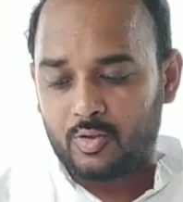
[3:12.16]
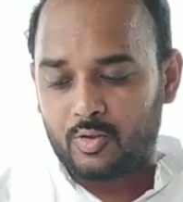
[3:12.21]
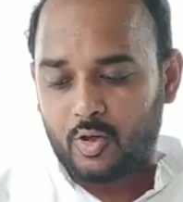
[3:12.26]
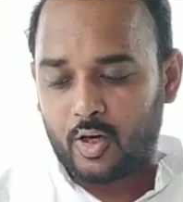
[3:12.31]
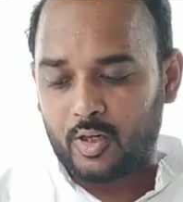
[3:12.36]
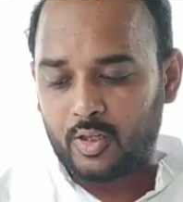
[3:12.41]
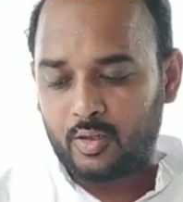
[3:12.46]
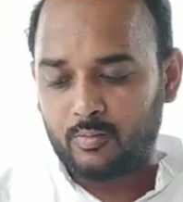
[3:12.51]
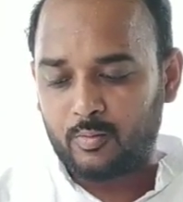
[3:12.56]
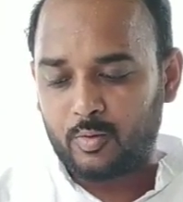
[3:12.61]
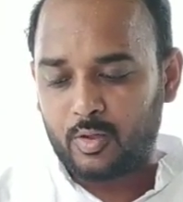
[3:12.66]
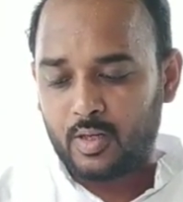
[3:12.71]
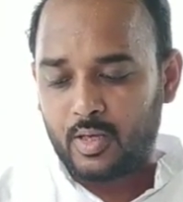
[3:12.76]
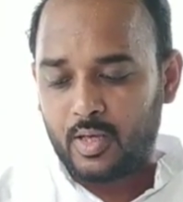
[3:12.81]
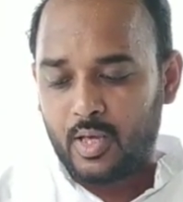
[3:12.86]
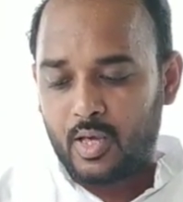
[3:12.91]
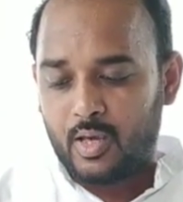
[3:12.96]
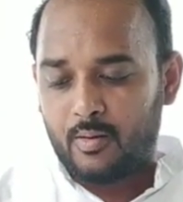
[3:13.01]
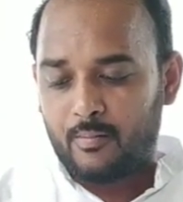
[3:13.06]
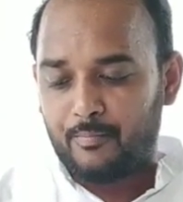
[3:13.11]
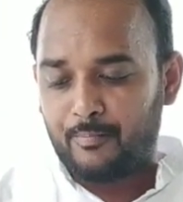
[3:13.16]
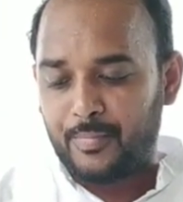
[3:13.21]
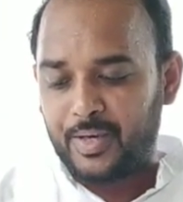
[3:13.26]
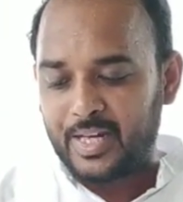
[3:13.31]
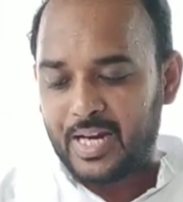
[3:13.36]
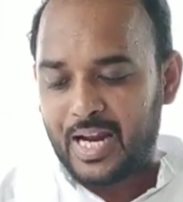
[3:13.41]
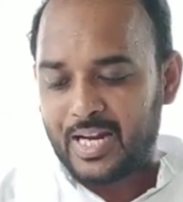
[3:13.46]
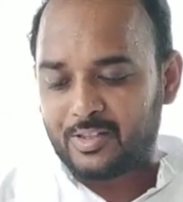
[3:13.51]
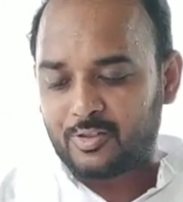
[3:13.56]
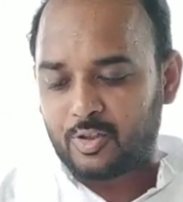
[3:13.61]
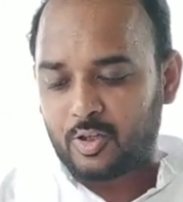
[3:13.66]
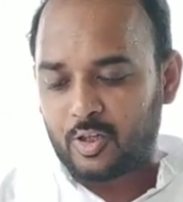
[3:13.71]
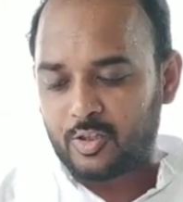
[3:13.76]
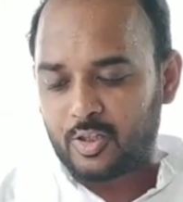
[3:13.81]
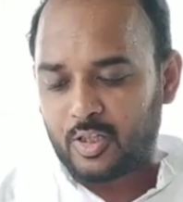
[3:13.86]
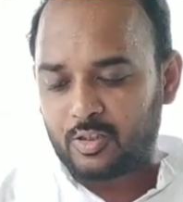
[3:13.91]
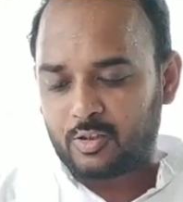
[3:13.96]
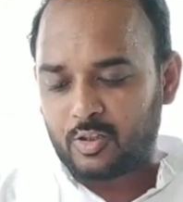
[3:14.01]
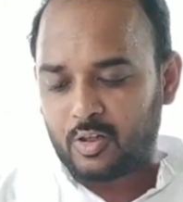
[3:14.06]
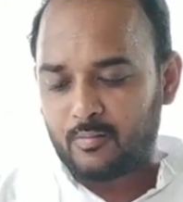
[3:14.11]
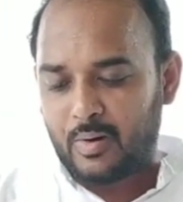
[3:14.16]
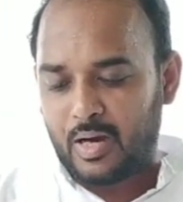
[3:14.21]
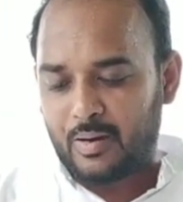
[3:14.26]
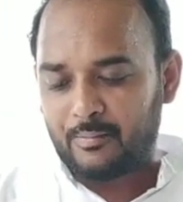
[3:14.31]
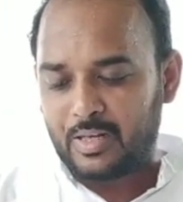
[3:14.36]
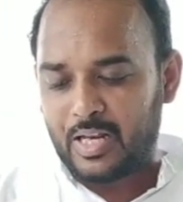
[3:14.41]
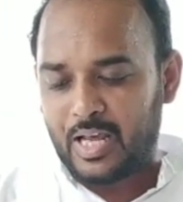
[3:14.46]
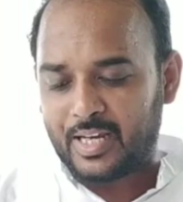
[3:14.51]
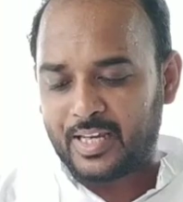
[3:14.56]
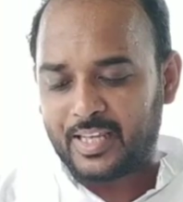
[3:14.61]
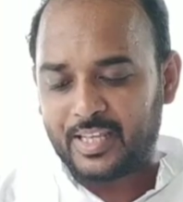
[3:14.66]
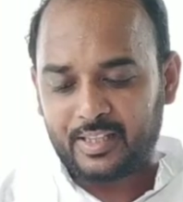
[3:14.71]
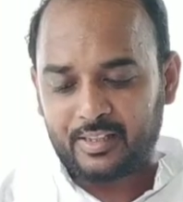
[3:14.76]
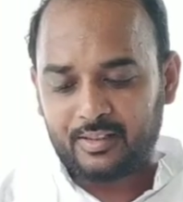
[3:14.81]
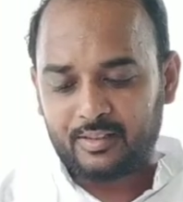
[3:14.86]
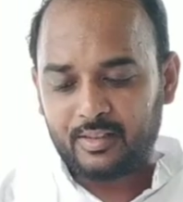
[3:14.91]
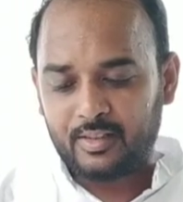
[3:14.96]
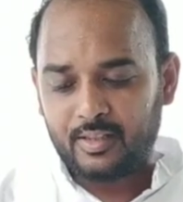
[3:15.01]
ছয় নম্বর মিরাট ষড়যন্ত্র মামলা কি